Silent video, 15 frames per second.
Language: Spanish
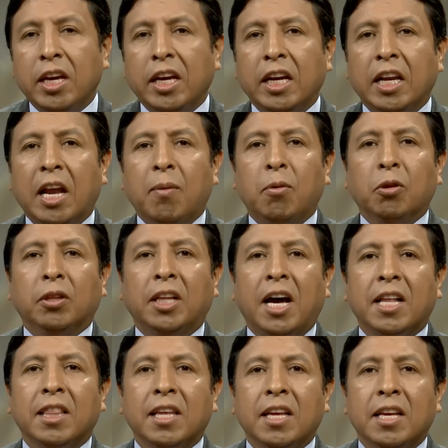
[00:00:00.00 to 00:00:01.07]
en la
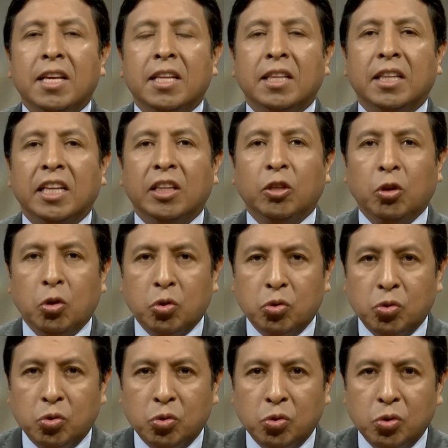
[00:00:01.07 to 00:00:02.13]
bondad de
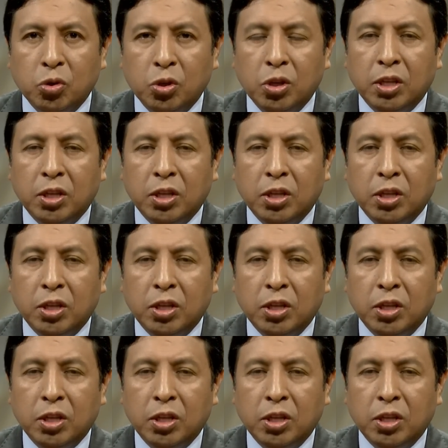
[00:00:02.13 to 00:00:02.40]
Dios.